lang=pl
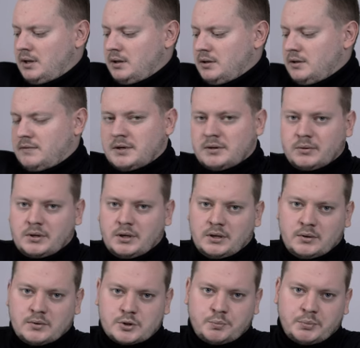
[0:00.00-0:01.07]
nie według
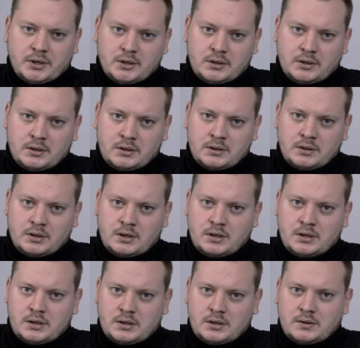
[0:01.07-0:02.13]
jakiegoś planu,
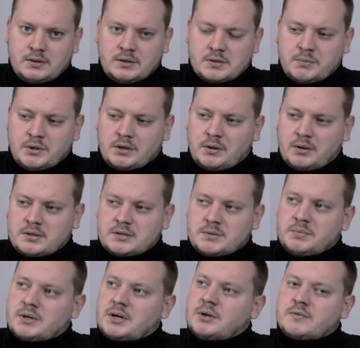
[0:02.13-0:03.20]
a oni zbiera,
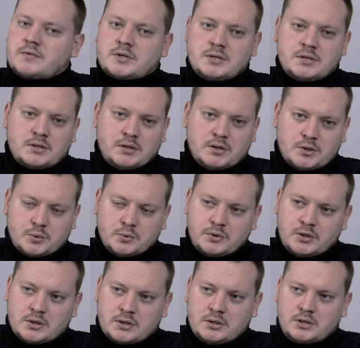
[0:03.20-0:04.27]
zbierają wszystkich
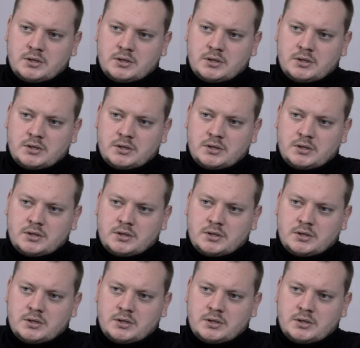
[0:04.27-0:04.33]
żołnierzy.